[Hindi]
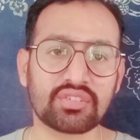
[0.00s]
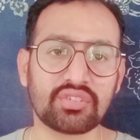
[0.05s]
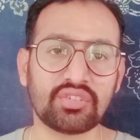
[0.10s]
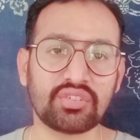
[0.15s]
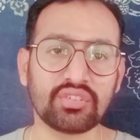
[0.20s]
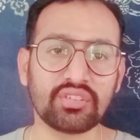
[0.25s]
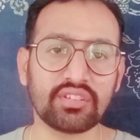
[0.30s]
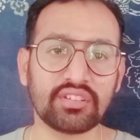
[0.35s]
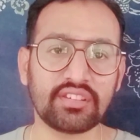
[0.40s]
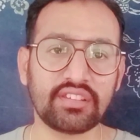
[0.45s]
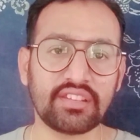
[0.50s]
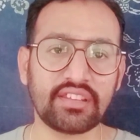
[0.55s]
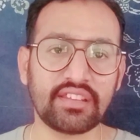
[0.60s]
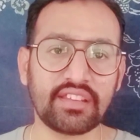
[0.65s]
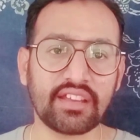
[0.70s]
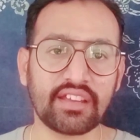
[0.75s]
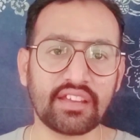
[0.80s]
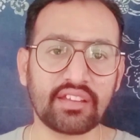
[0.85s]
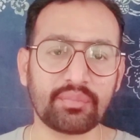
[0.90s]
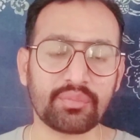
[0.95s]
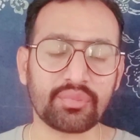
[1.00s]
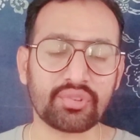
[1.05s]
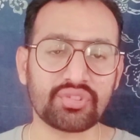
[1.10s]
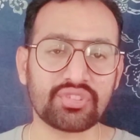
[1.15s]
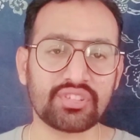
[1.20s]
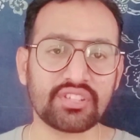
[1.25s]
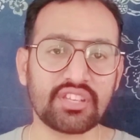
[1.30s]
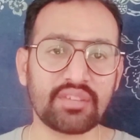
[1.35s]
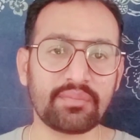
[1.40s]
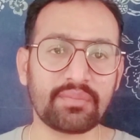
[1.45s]
सॉन्ग की अगर
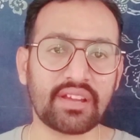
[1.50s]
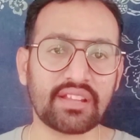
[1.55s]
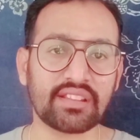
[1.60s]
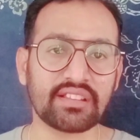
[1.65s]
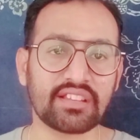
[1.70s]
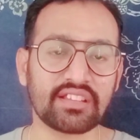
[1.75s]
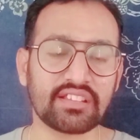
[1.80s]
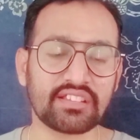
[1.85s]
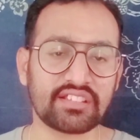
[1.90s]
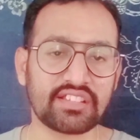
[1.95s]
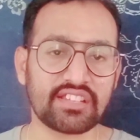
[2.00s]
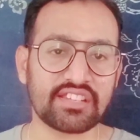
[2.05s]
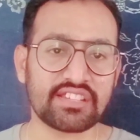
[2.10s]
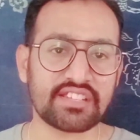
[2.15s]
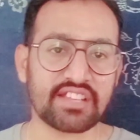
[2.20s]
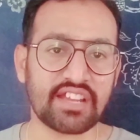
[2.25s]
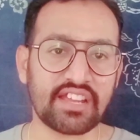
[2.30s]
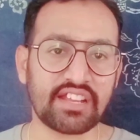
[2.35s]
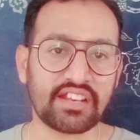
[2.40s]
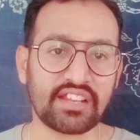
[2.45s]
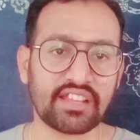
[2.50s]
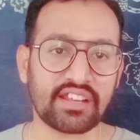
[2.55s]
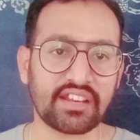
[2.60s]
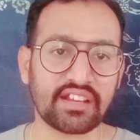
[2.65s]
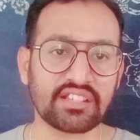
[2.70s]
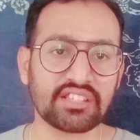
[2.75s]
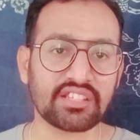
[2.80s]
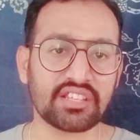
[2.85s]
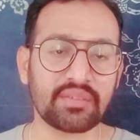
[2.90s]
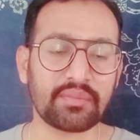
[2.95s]
म्यूज़िक की बात की जाए
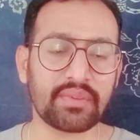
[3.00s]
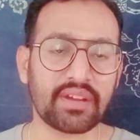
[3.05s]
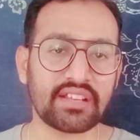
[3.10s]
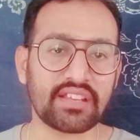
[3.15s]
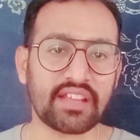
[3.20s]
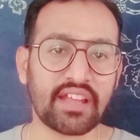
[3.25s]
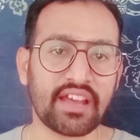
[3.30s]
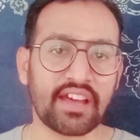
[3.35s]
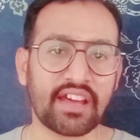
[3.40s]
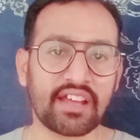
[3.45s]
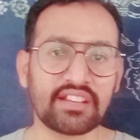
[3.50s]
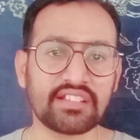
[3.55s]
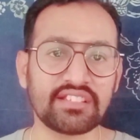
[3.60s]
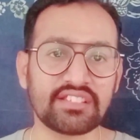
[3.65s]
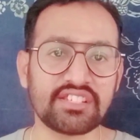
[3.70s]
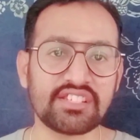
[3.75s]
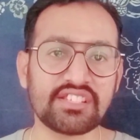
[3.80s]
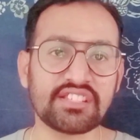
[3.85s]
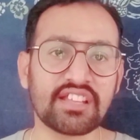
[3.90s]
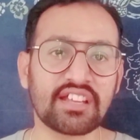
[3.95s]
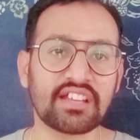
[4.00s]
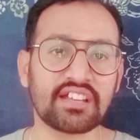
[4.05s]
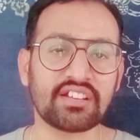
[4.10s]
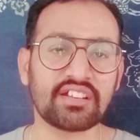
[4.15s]
लिरिक्स की बात जाए हर चीज़